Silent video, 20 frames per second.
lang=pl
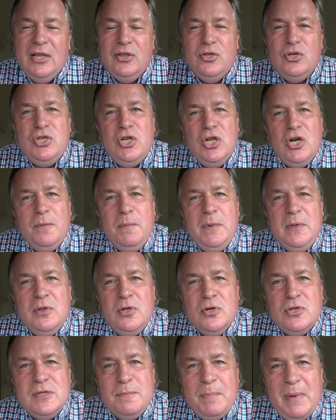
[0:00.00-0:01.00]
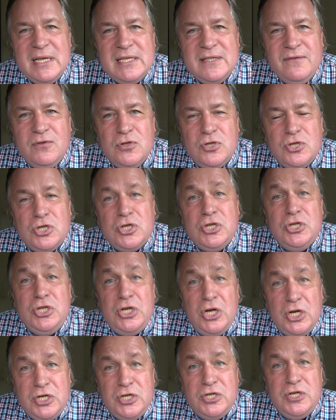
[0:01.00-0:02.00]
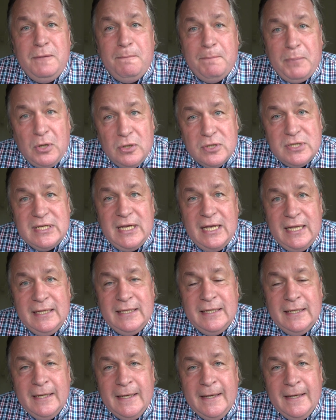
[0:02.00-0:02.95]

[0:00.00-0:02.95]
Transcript: To się robi, drodzy Państwo, 30%